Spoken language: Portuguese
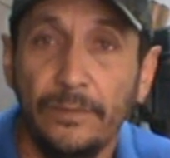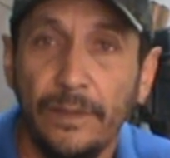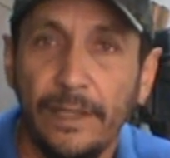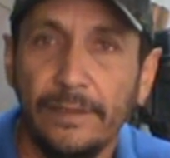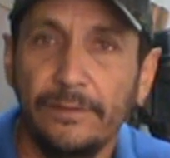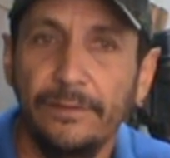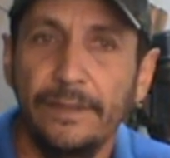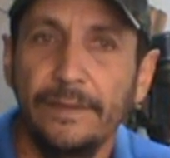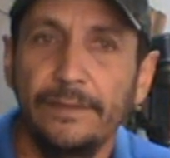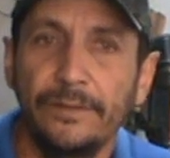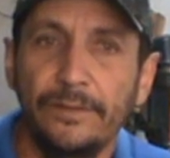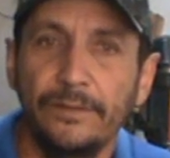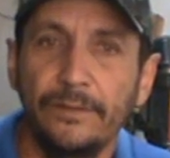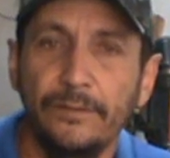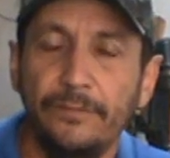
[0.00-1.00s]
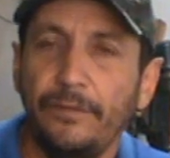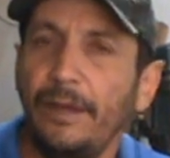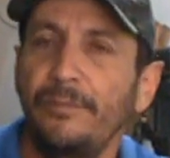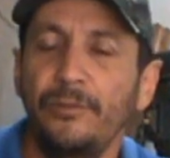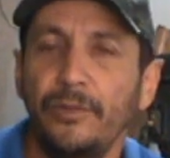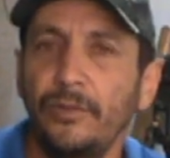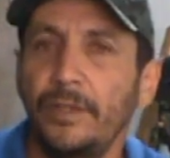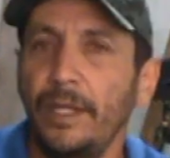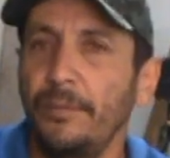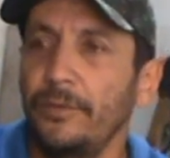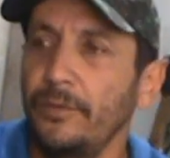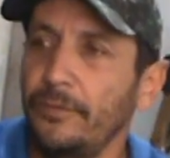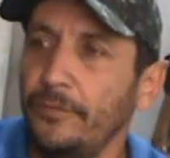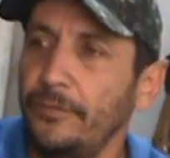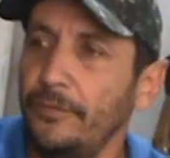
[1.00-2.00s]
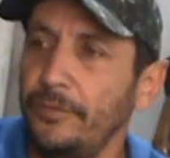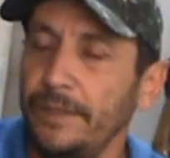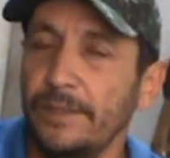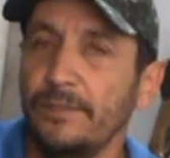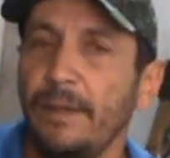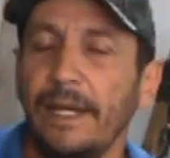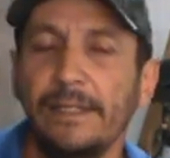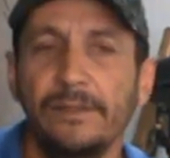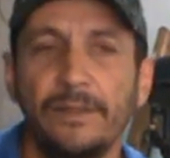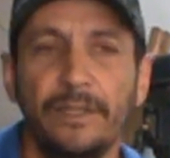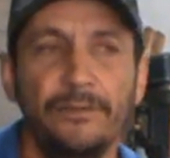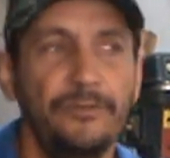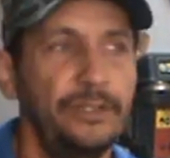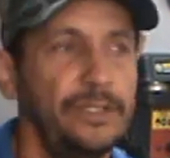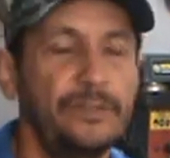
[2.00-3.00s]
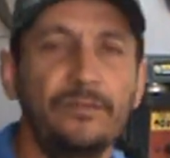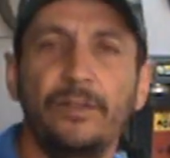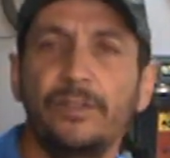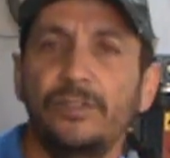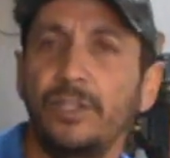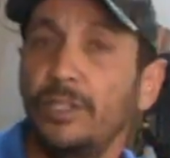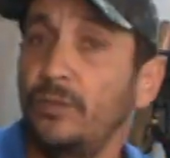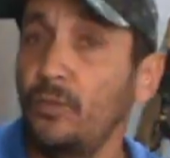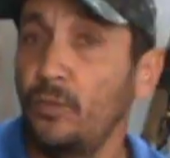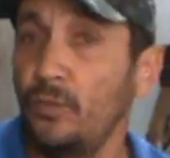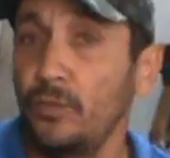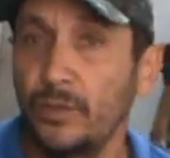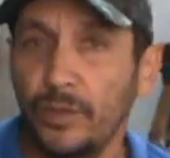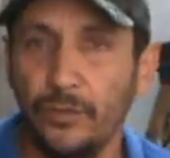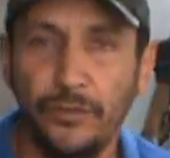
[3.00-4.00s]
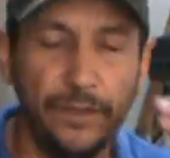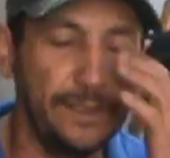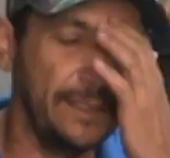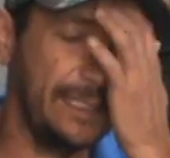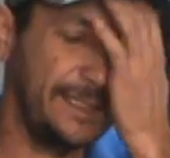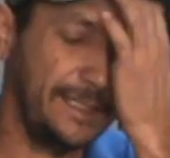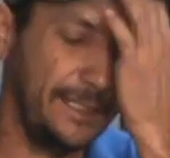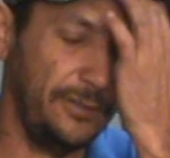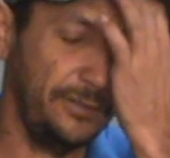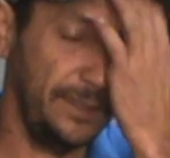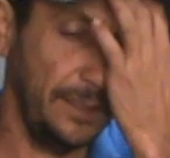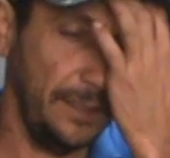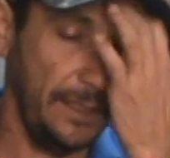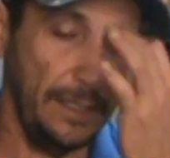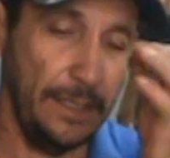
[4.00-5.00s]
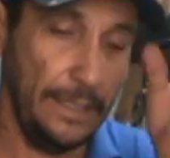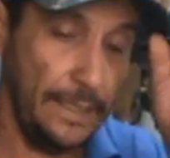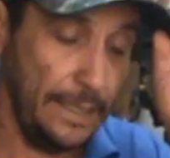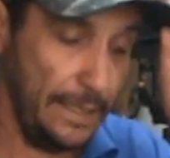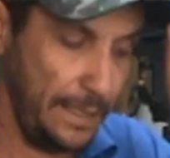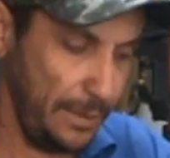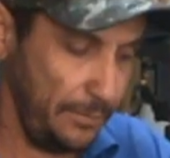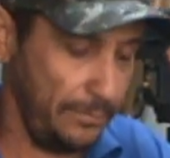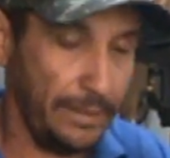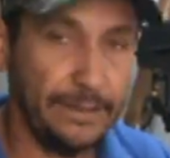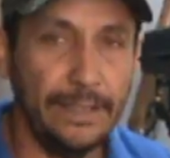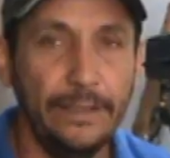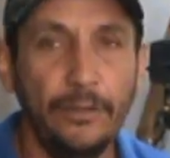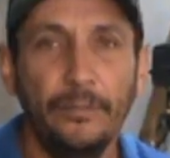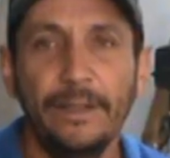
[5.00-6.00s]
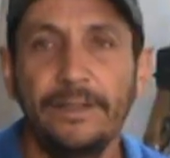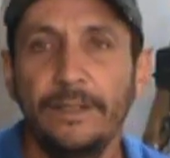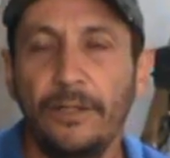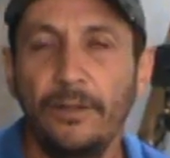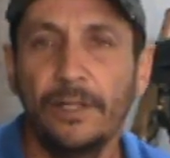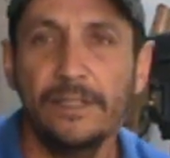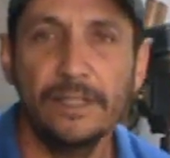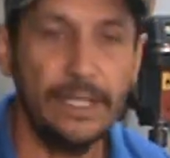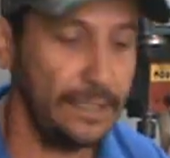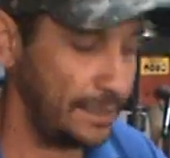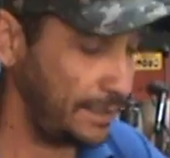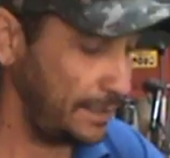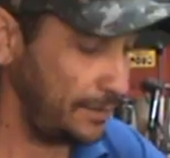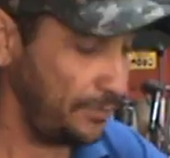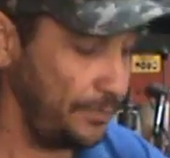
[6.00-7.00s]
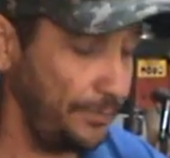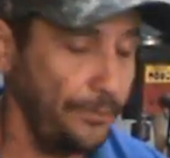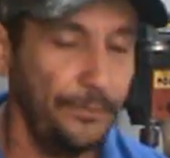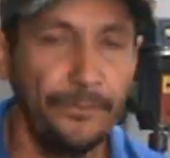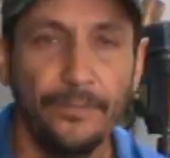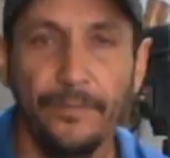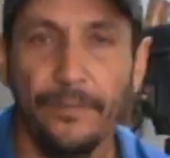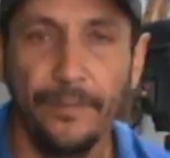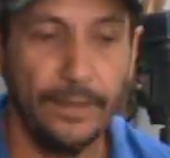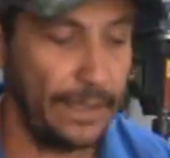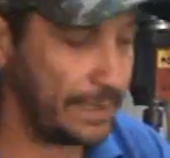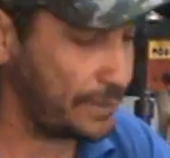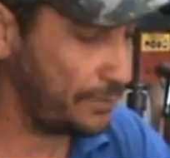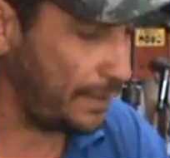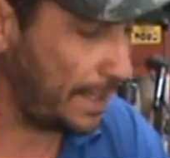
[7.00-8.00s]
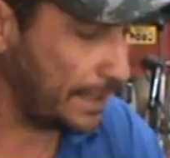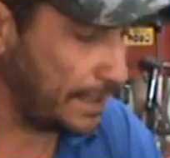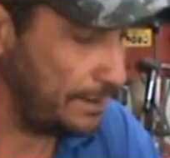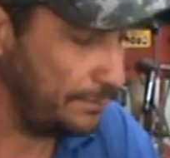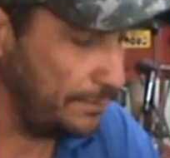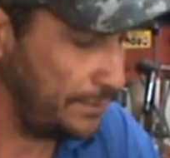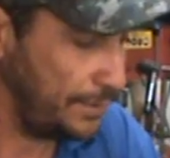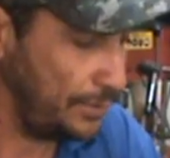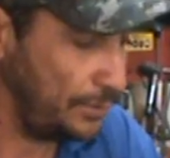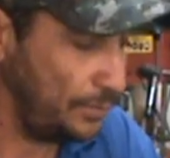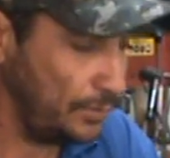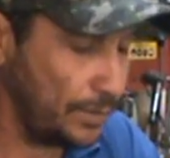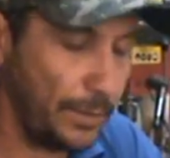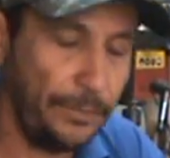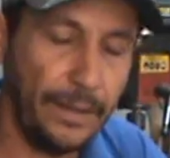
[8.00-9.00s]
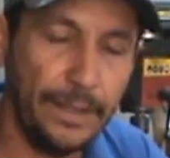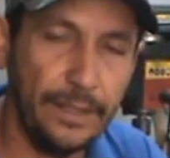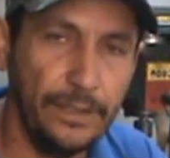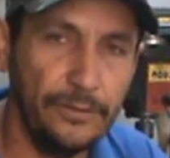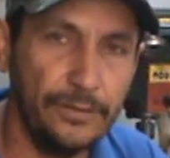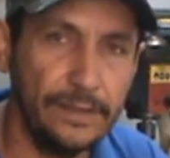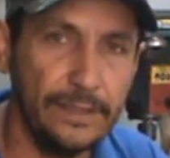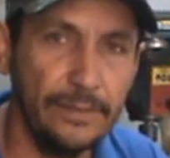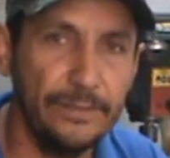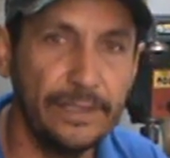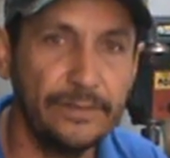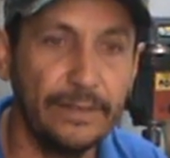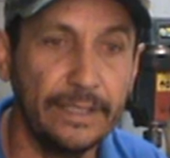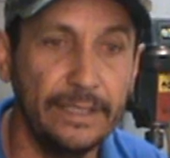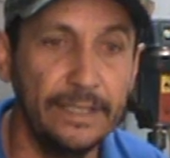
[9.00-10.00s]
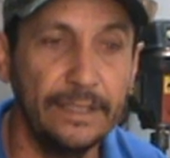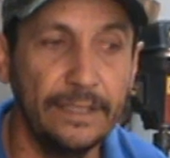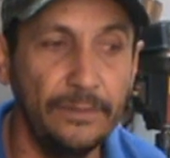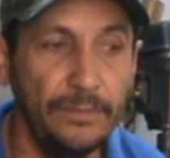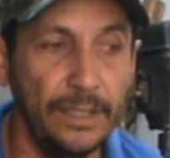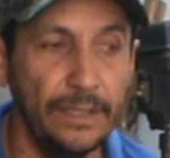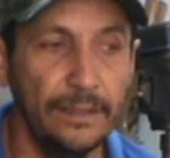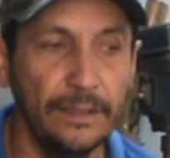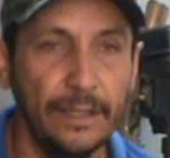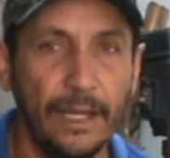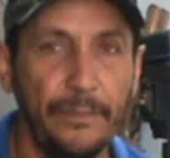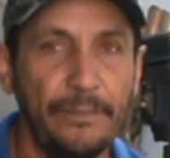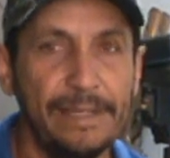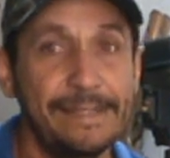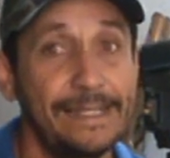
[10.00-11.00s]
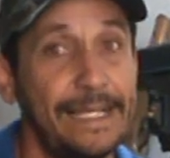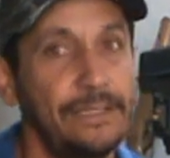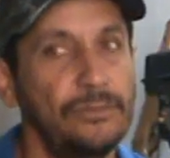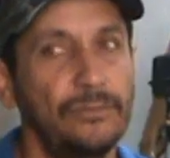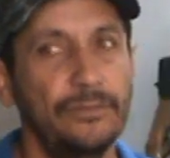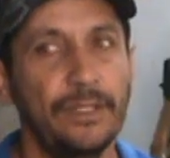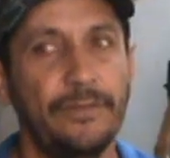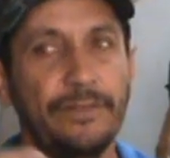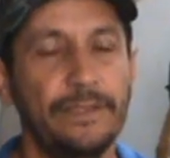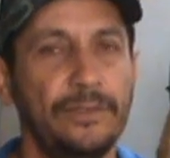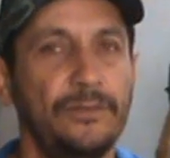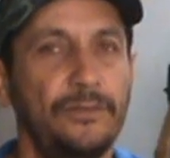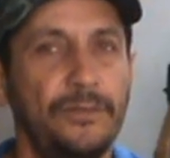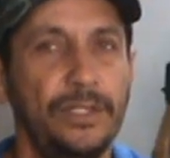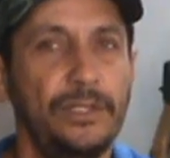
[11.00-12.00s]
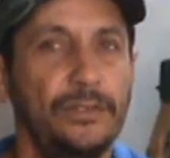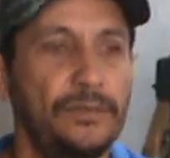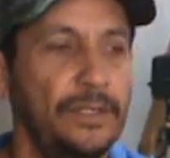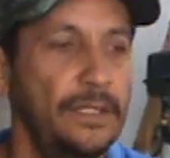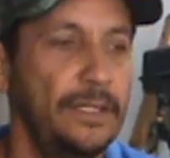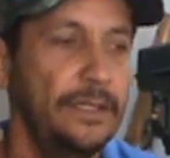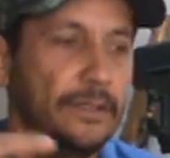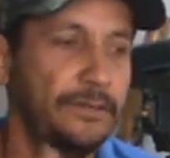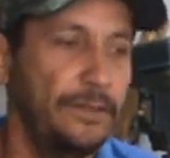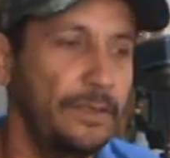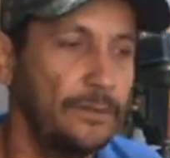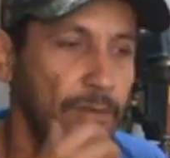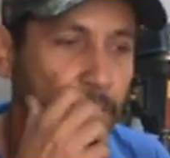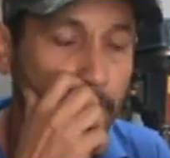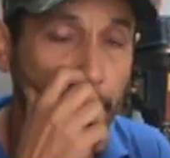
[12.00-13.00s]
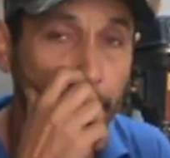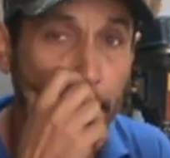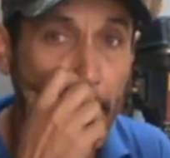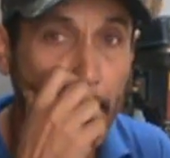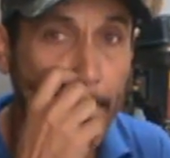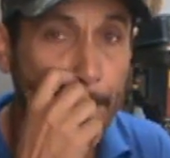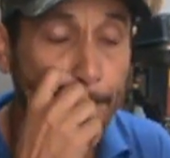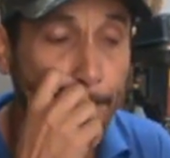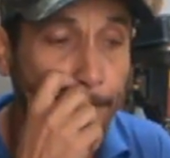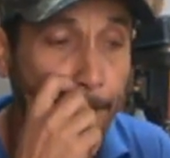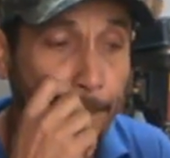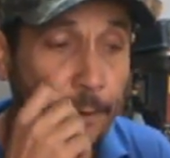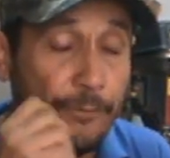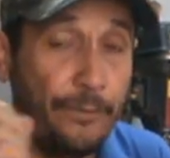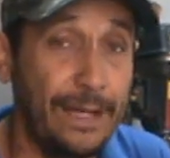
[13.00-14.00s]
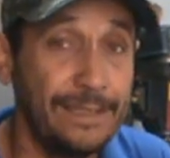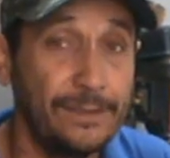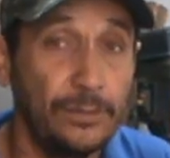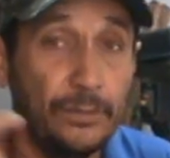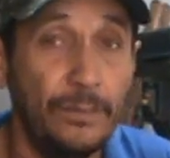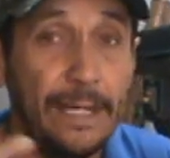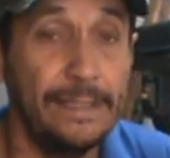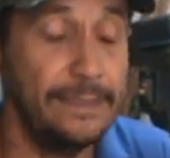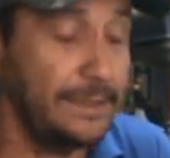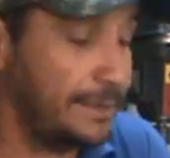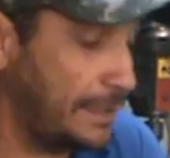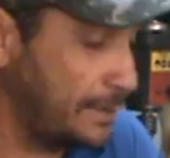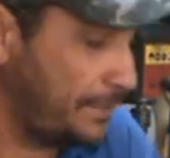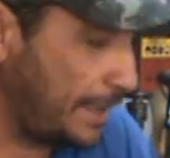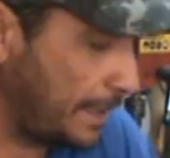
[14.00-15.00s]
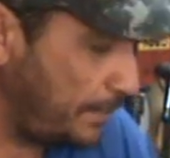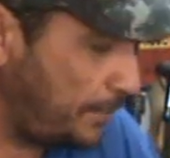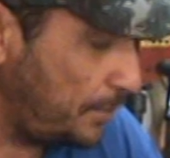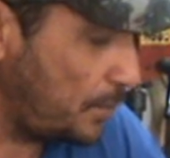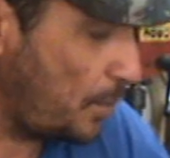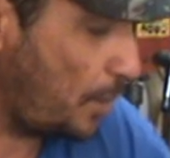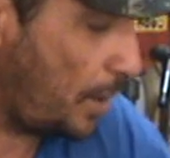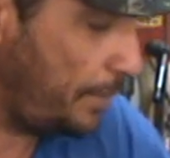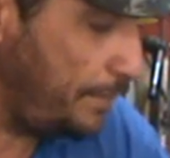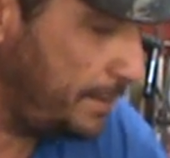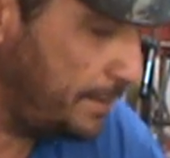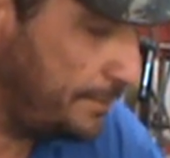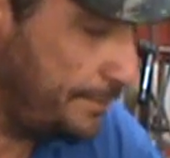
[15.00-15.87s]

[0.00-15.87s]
Às vezes faz muito tempo que eu não fiz mais, que foi, foi só um curso que eu fiz na selva. Mas aí eu passei a gostar então das facas. E eu nunca parei de fazer minhas faquinhas também. Apesar de não estar tá fazendo um vídeo falando sobre faca, faço mais essas facas por hobby.